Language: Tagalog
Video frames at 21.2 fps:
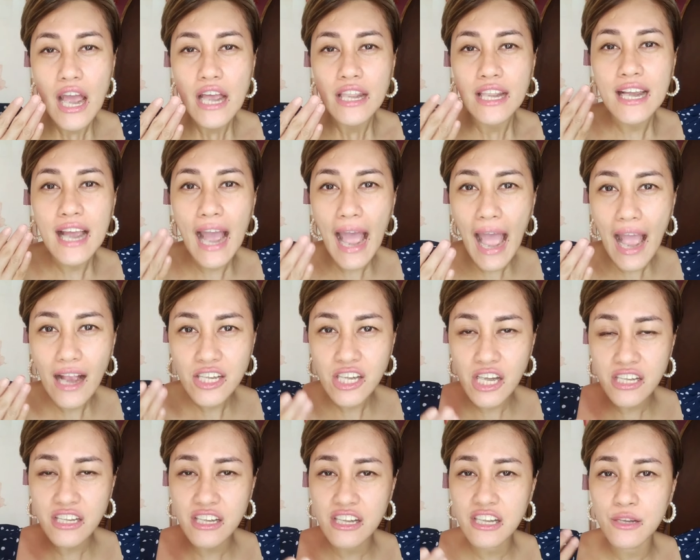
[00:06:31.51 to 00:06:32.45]
nag-act
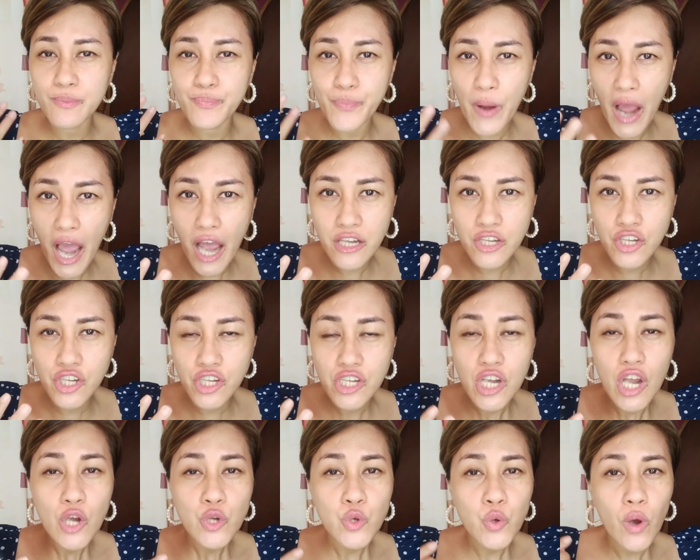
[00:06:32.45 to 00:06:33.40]
siya as a sponge
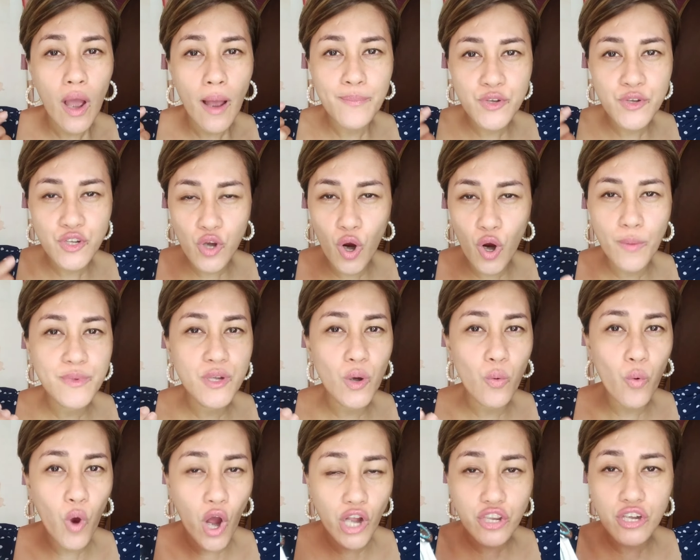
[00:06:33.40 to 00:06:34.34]
to absorb the
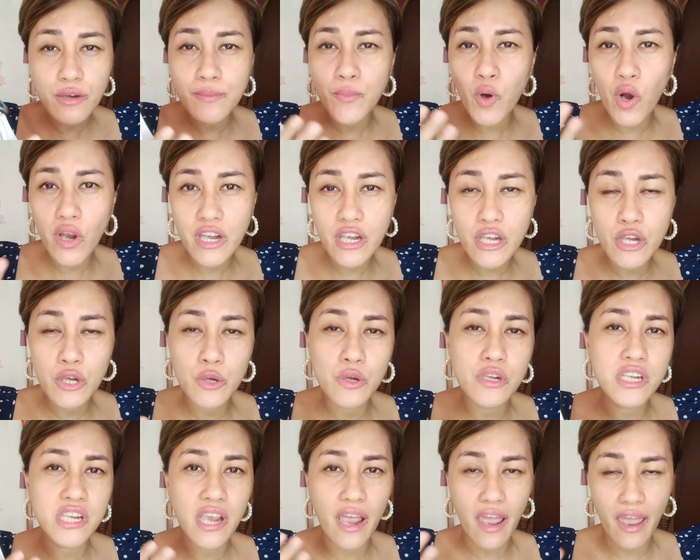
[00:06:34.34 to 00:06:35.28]
water
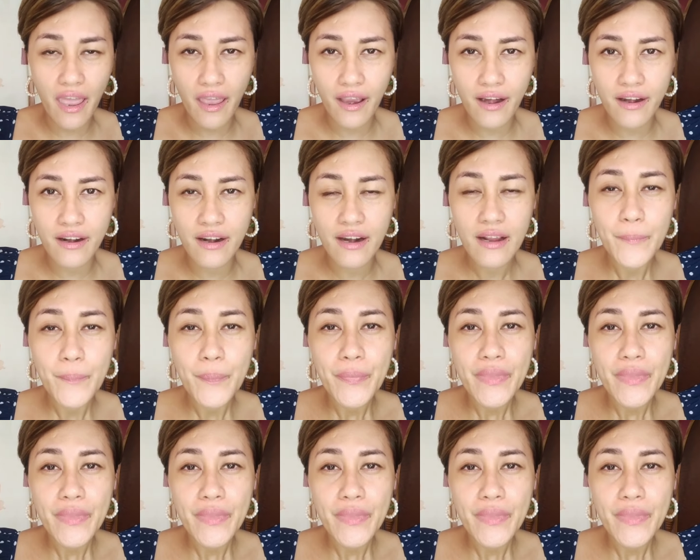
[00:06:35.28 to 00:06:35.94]
molecules sa air